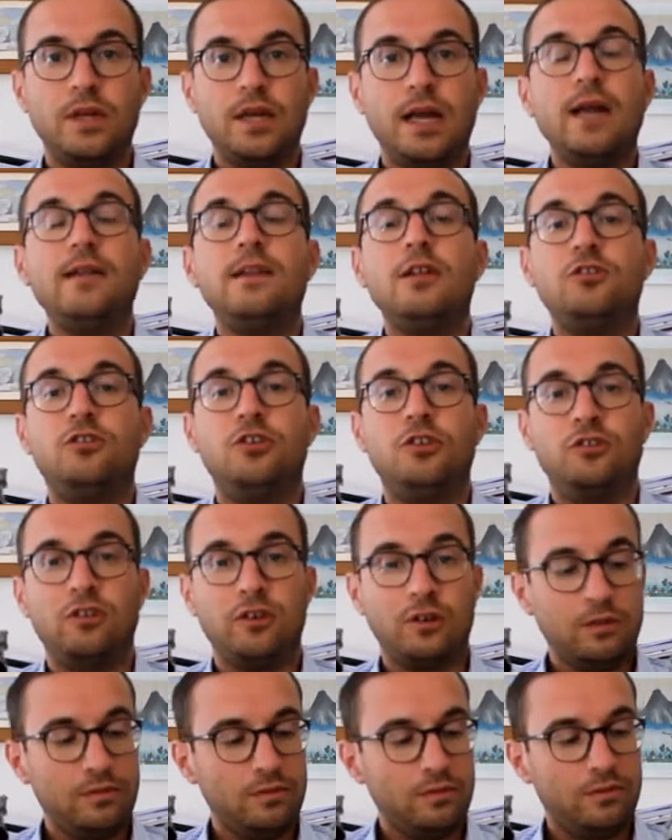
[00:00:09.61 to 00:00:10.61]
e
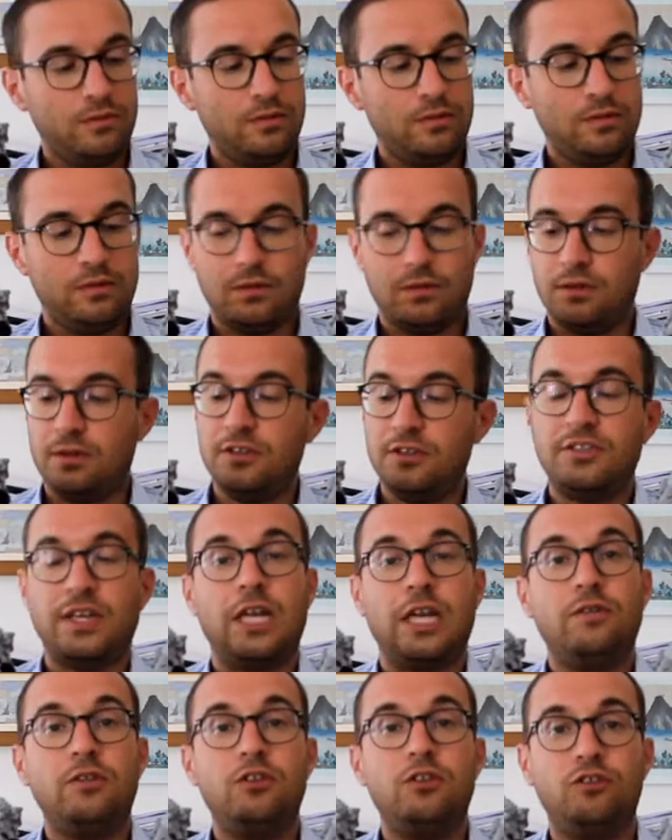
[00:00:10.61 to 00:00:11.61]
decisero di
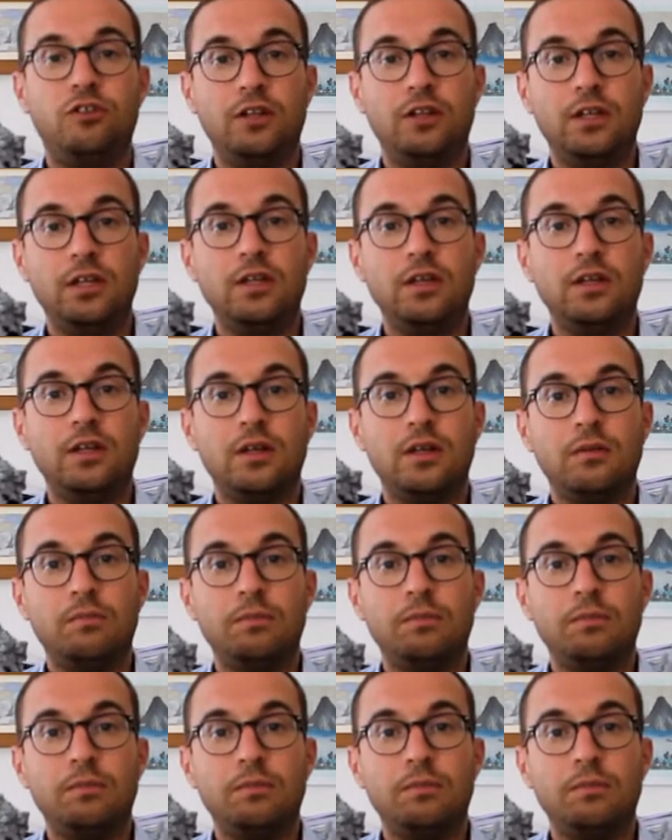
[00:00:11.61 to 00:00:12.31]
stare vicini